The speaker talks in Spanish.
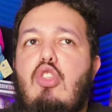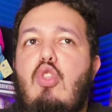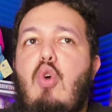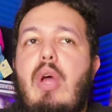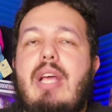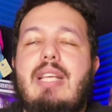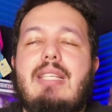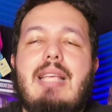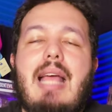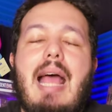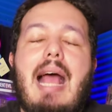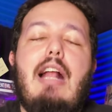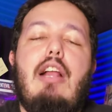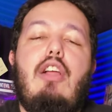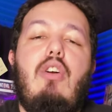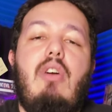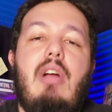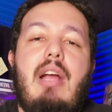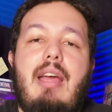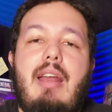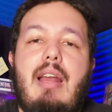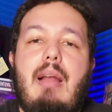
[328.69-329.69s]
no es
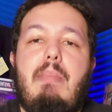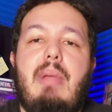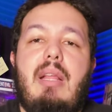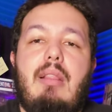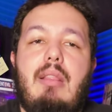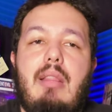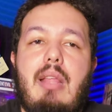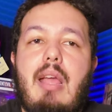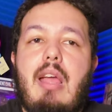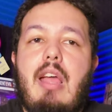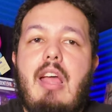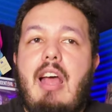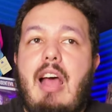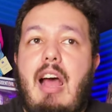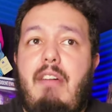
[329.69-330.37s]
algo que realmente